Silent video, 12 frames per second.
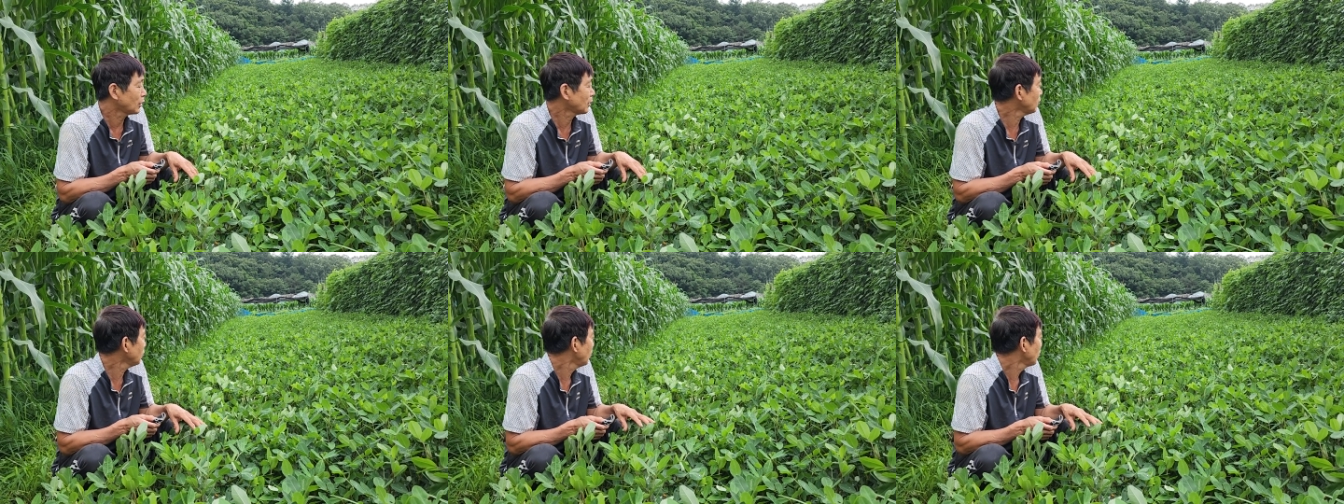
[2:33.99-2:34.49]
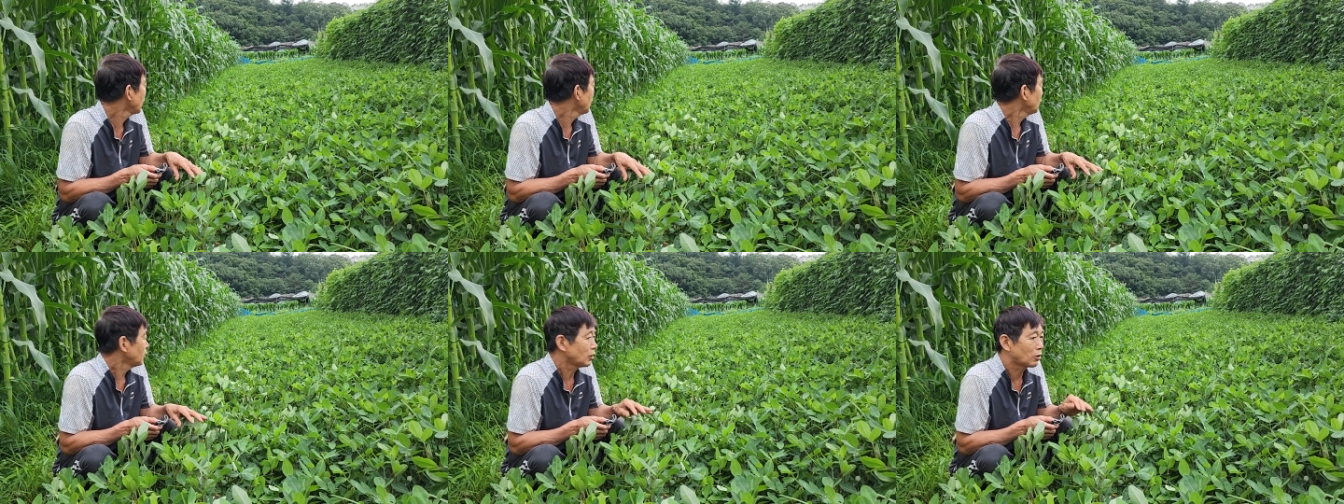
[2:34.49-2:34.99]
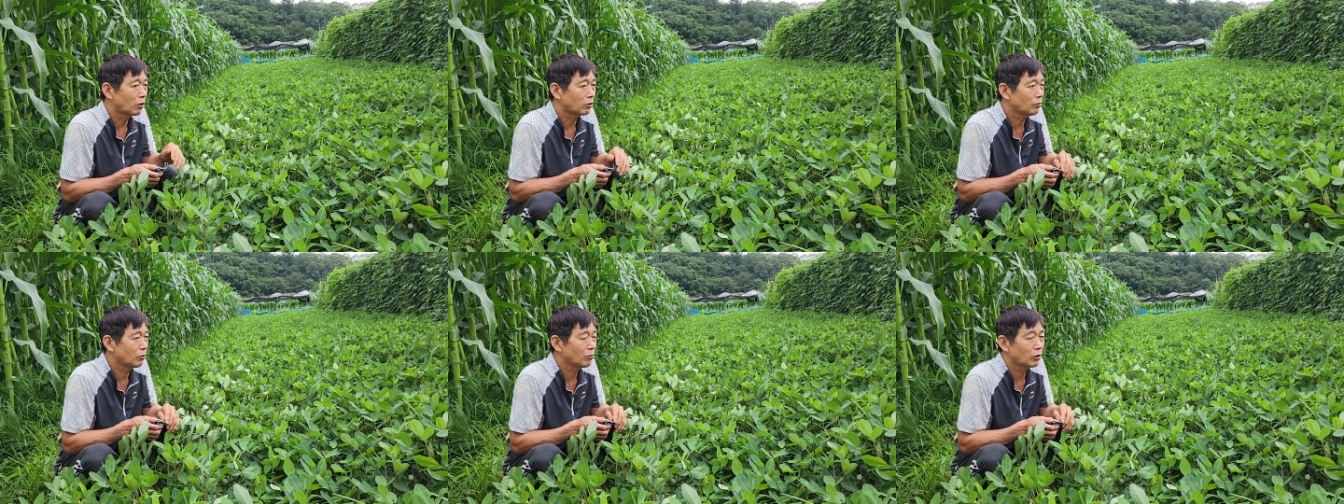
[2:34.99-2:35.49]
이렇게 하고 이제
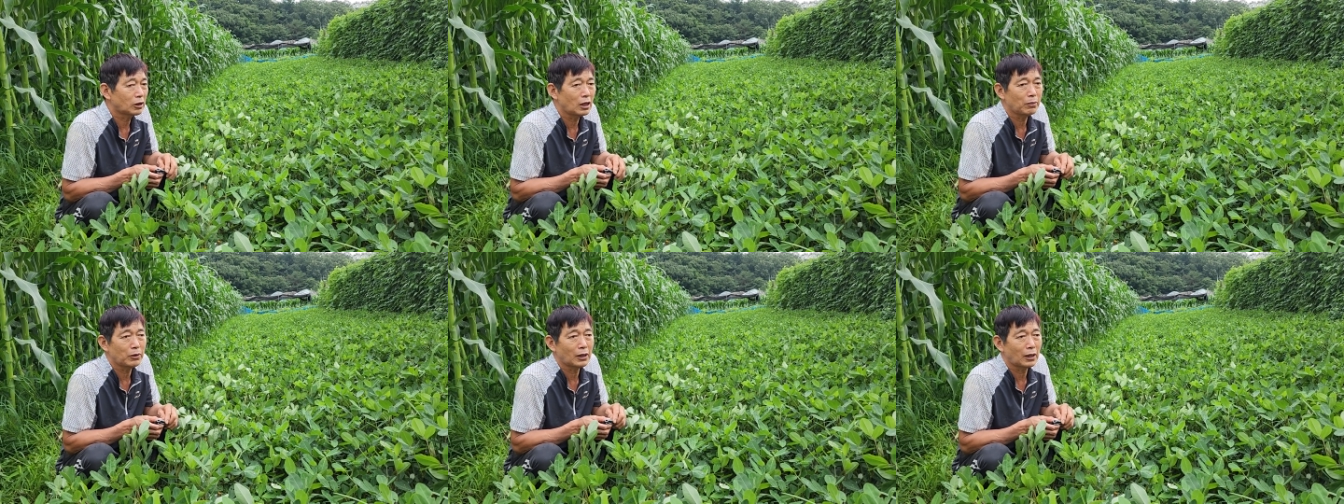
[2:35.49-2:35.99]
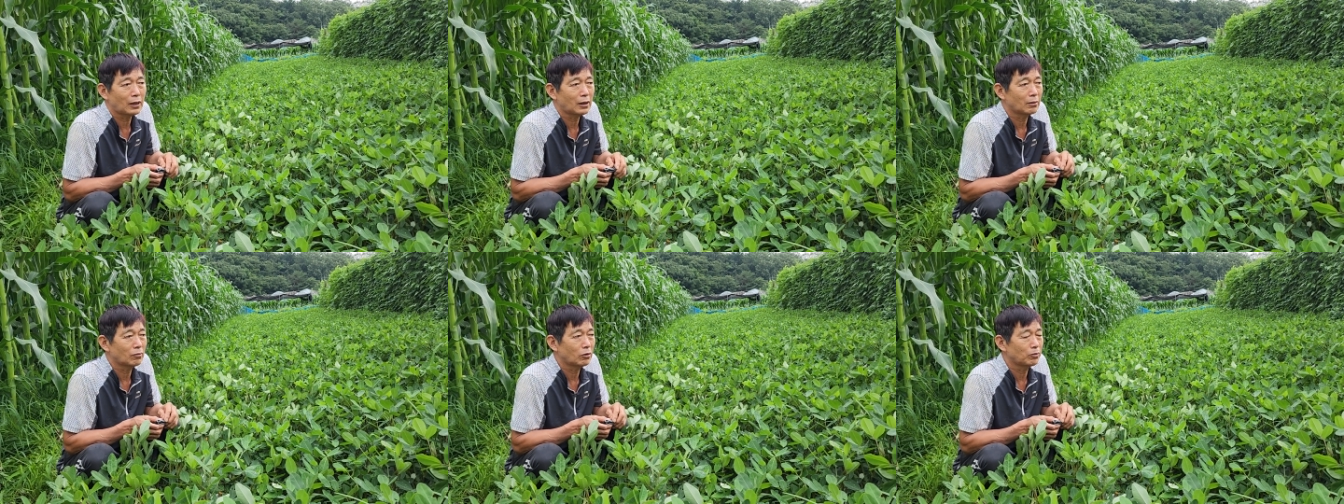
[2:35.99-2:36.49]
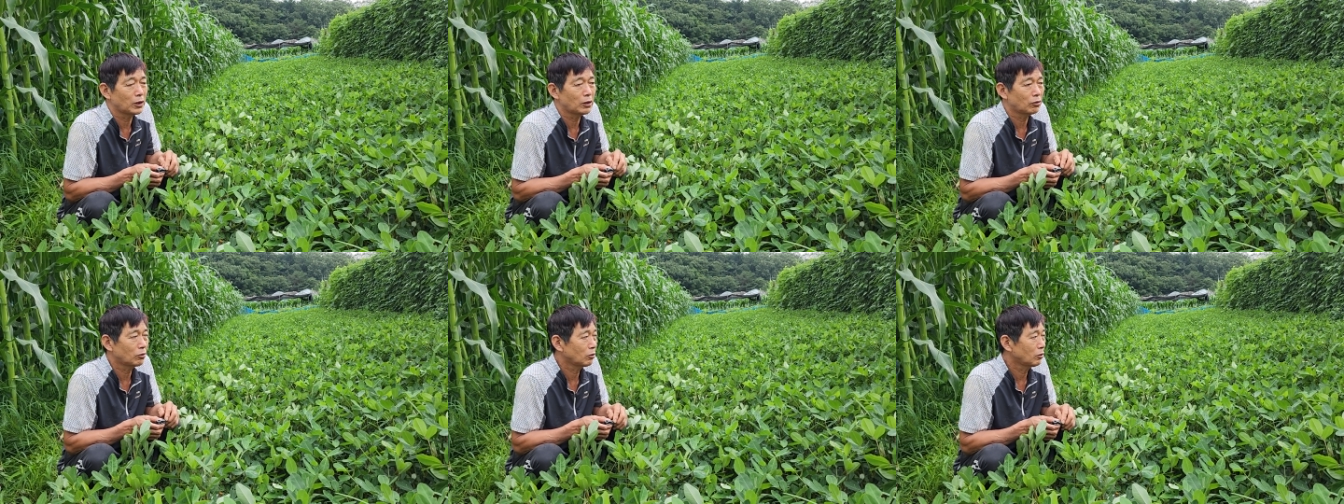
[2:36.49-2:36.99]
거름은 뭐 테이프나 뭐
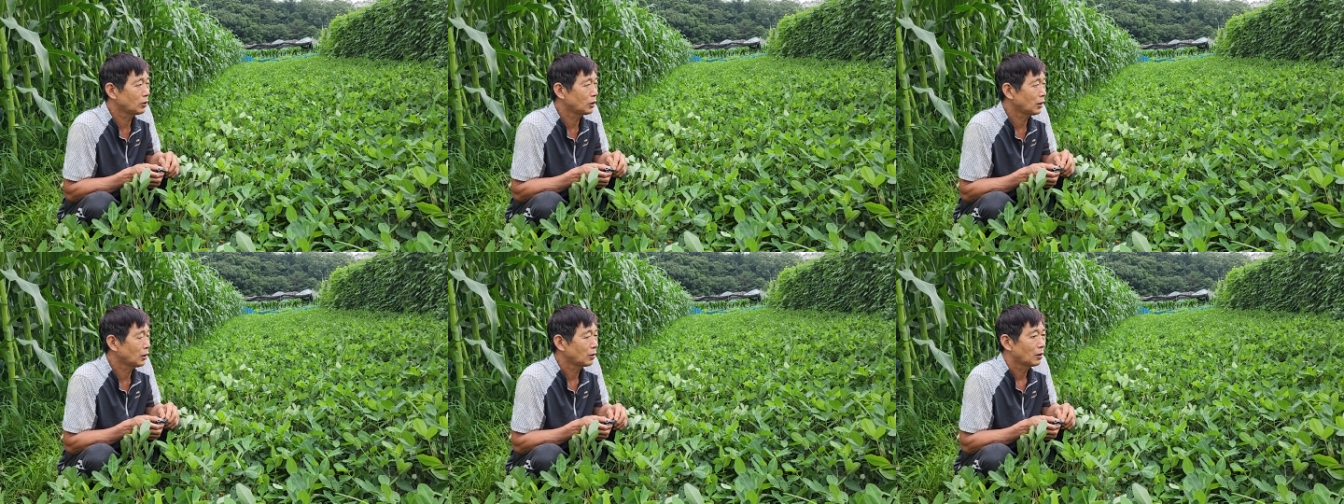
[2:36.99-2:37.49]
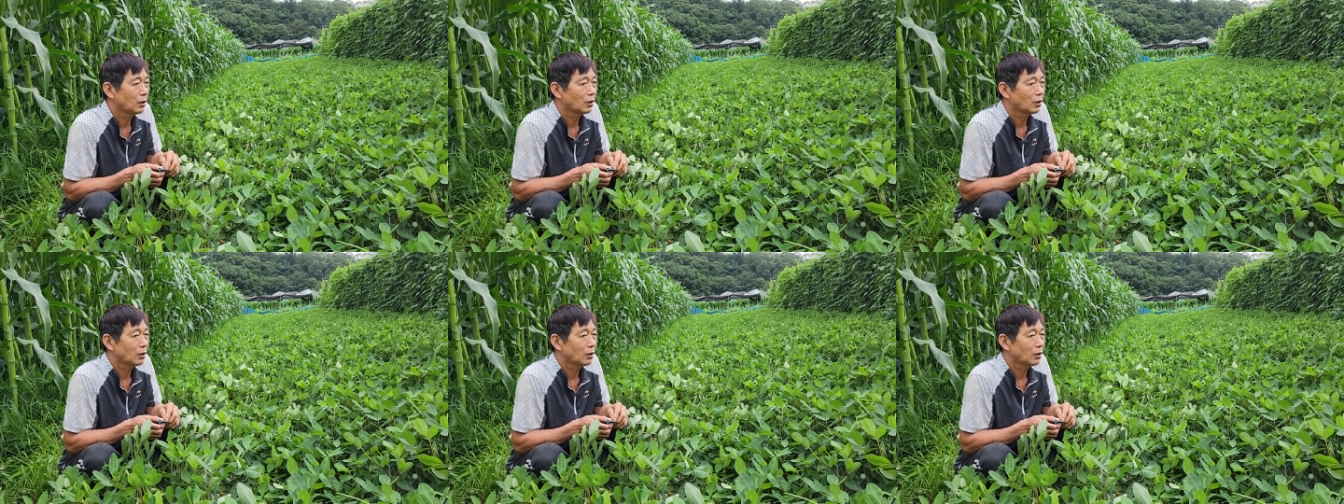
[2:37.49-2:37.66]
비료는 이제